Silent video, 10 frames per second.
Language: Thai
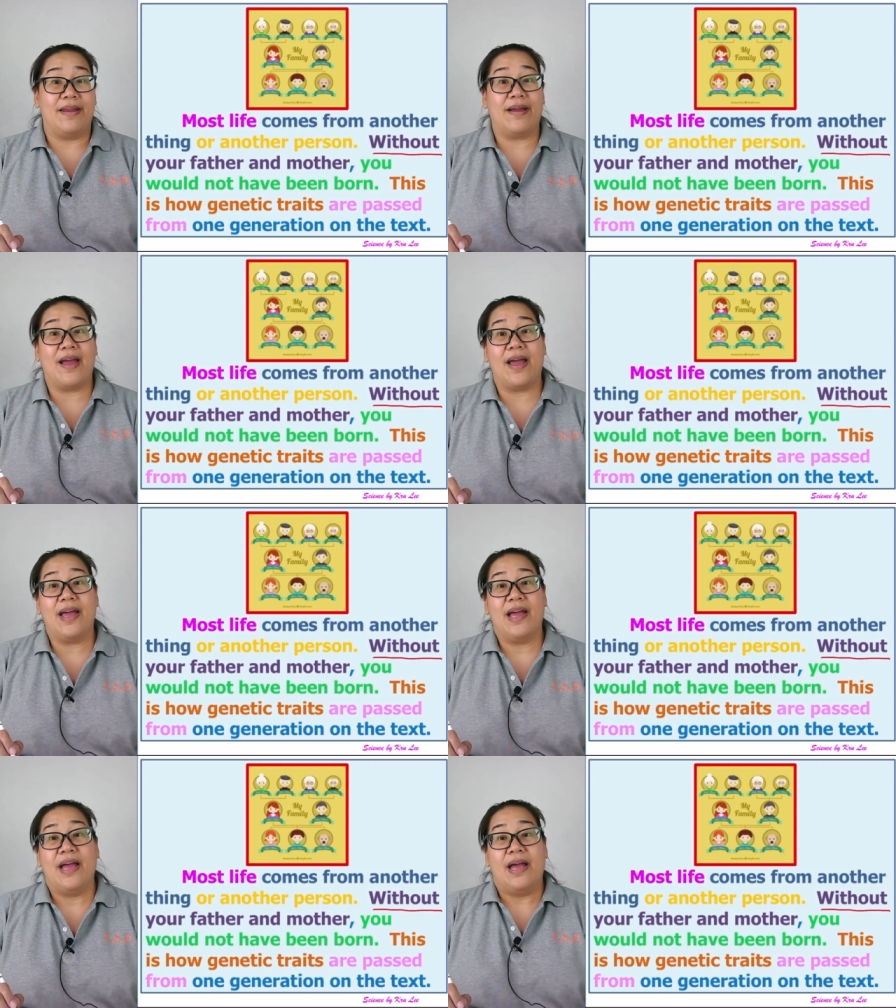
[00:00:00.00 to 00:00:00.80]
นะคะ
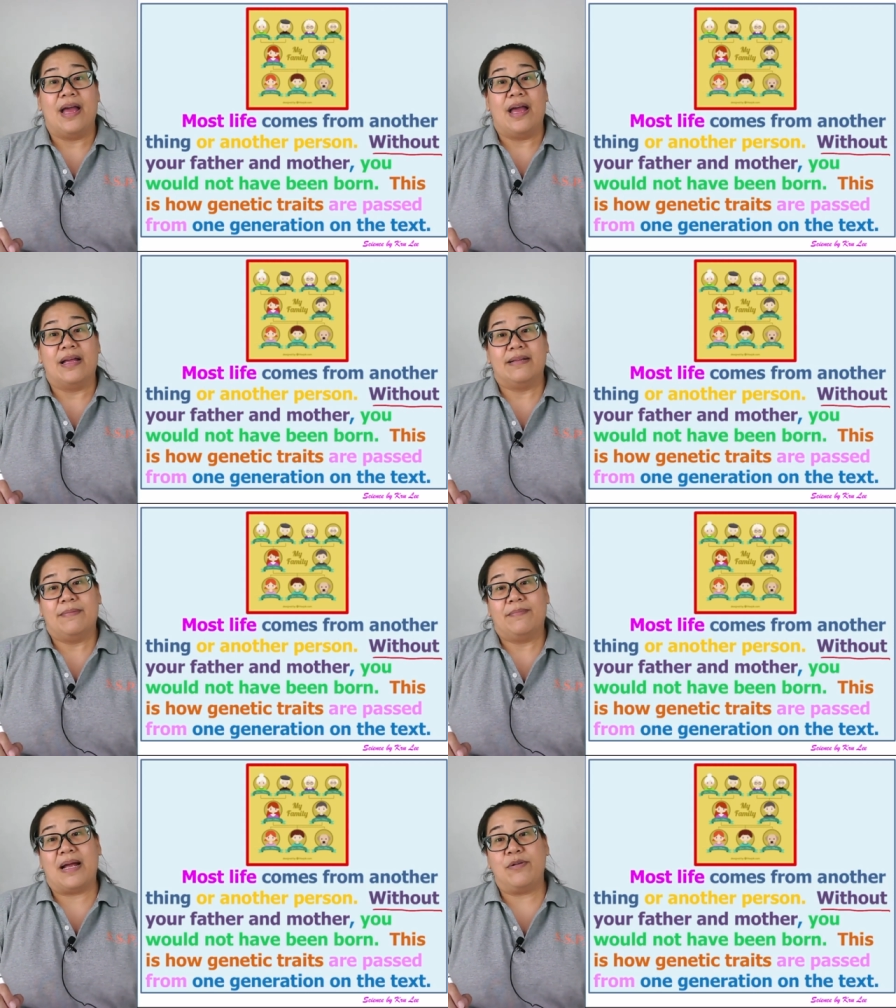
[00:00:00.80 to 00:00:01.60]

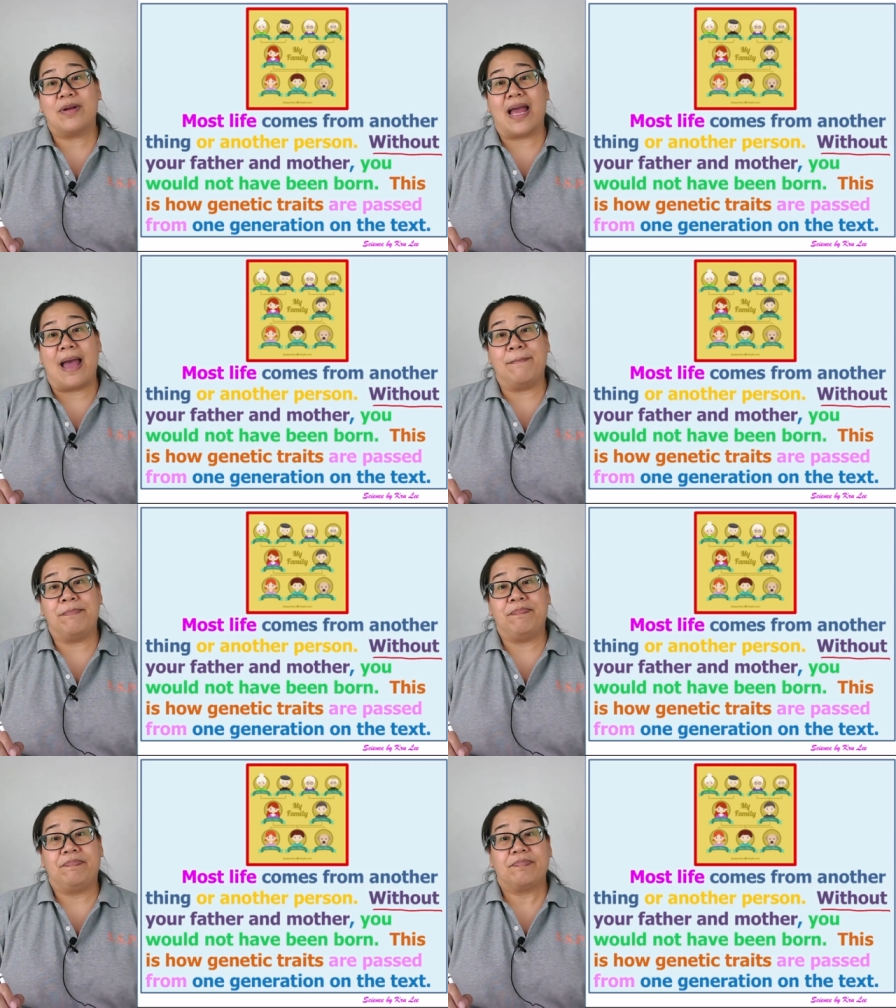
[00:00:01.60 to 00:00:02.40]
พันธุกรรม
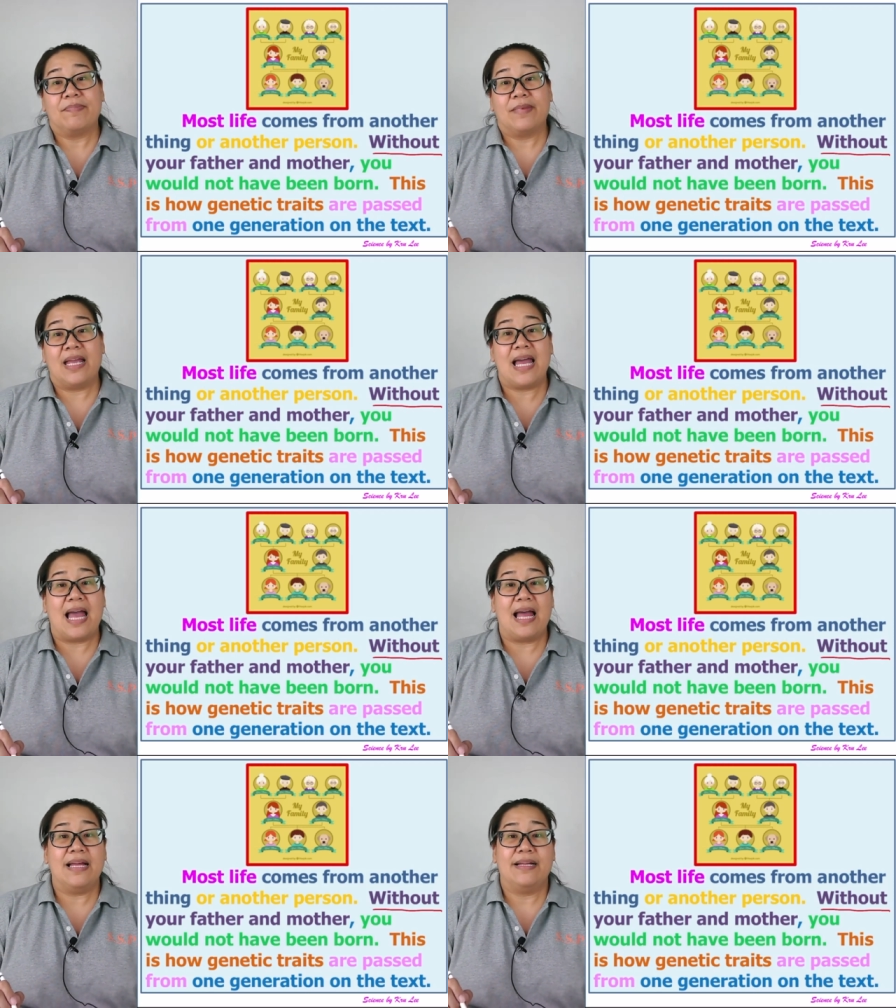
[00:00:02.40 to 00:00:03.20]
นะคะ